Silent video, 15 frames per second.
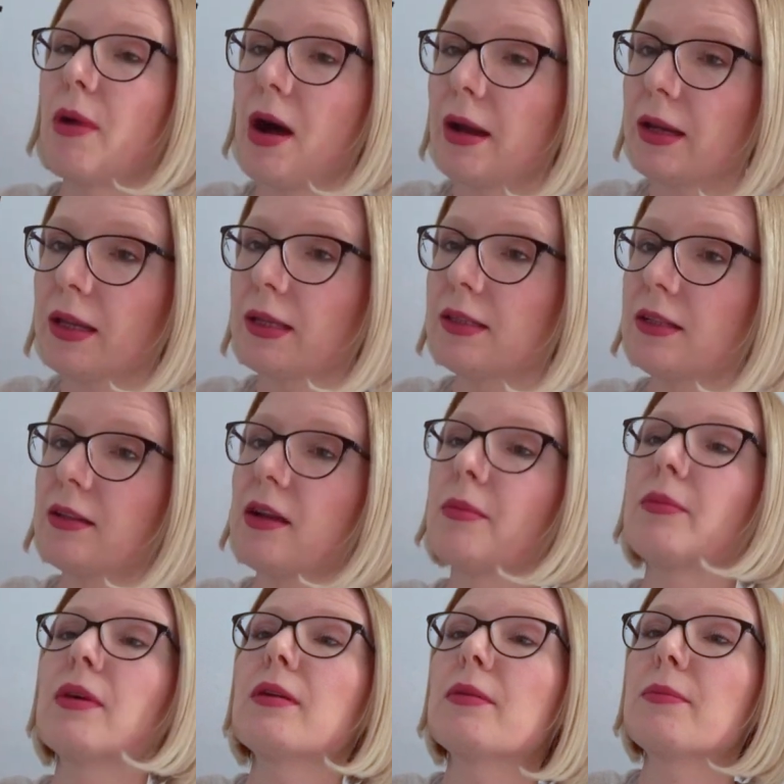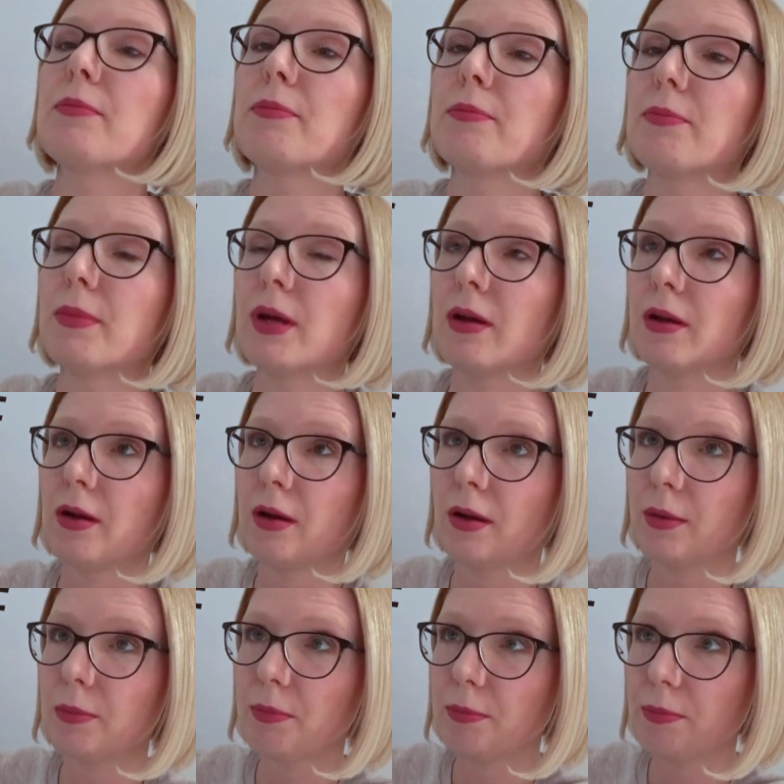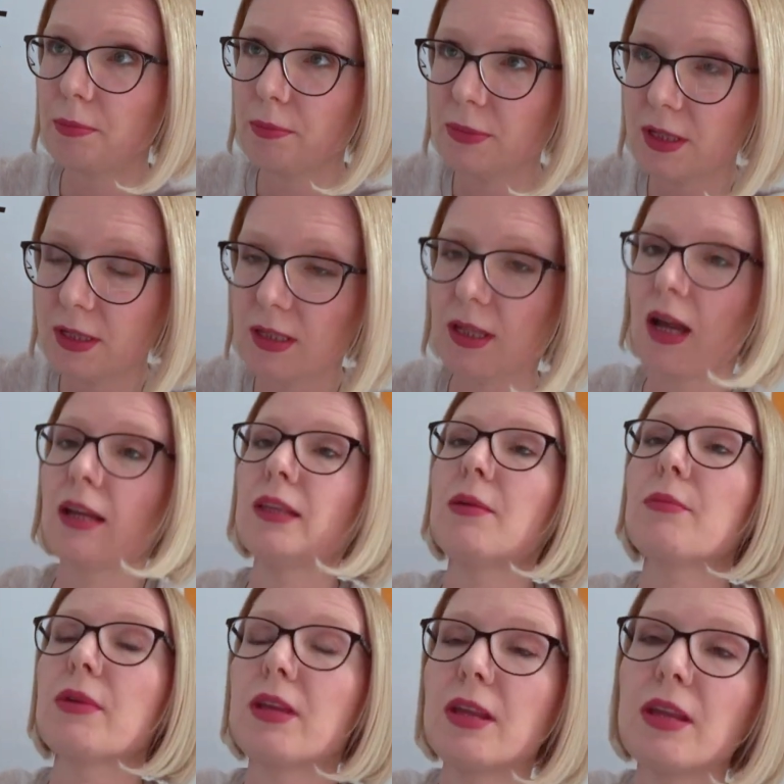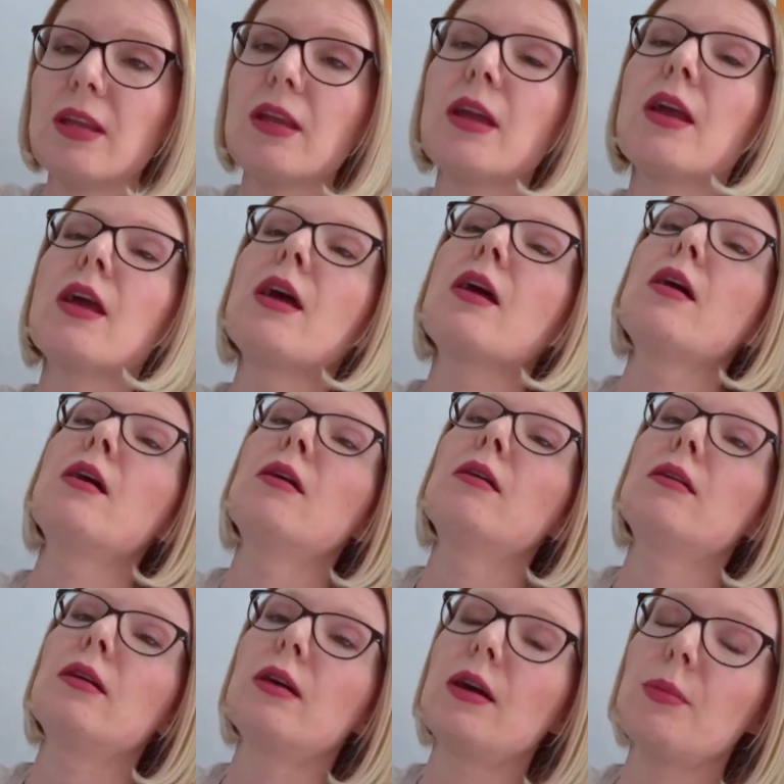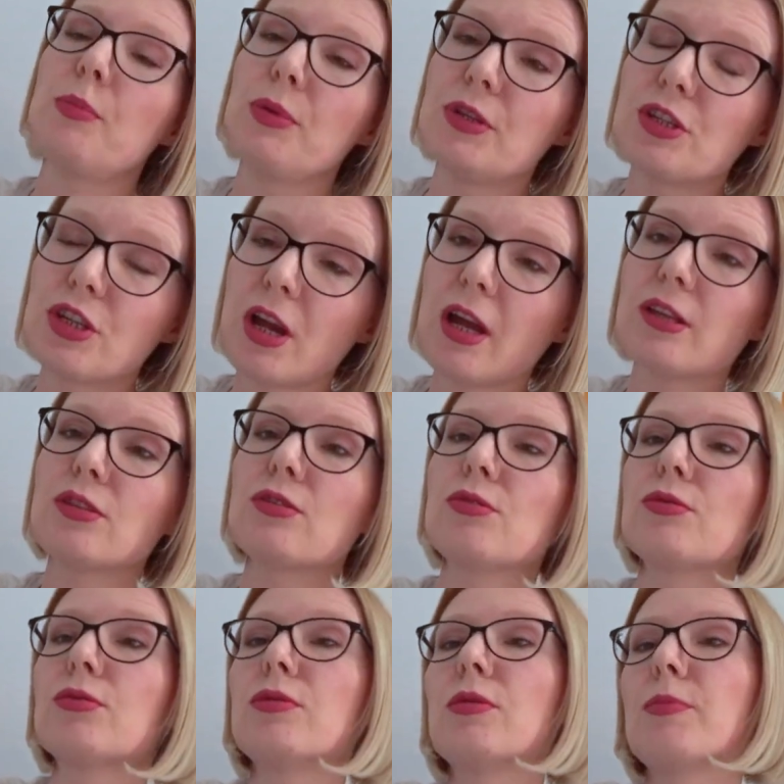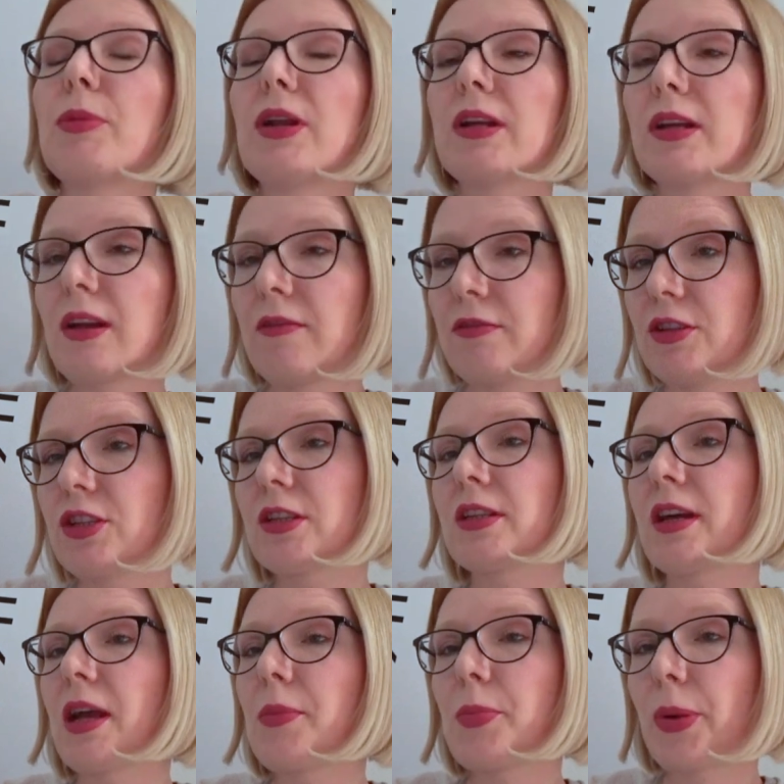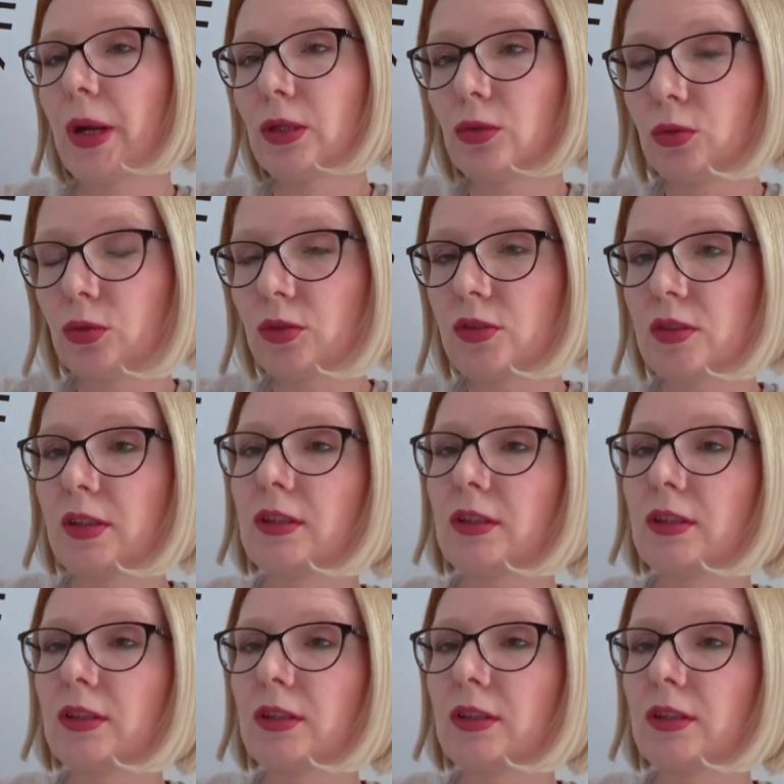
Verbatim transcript: маркетингом, э, дизайном и Э, печатью полиграфической продукции.